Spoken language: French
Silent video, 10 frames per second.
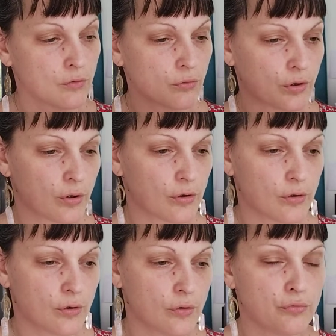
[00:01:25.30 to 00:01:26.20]
Donc vous
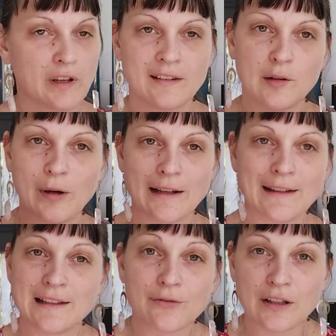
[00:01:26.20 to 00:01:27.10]
euh, vous cassez pas la
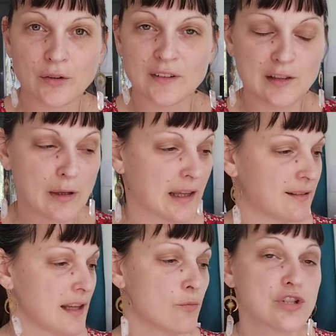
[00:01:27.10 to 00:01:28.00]
tête à faire 36
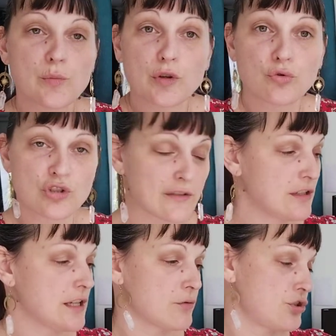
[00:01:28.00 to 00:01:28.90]
magasins. Moi j'ai pris ce que
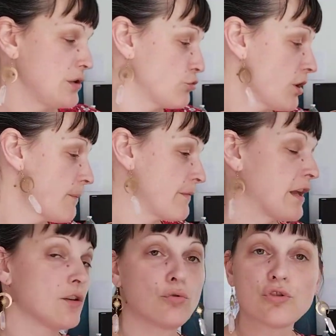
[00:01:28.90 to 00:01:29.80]
j'avais euh, chez moi.
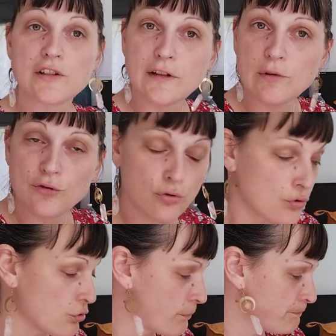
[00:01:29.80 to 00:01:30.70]
Donc j'avais l'huile de
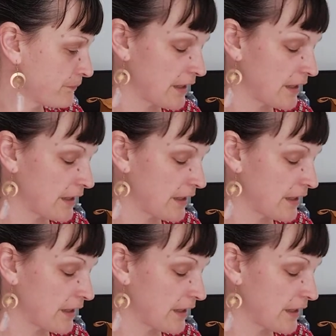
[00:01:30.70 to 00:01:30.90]
coco.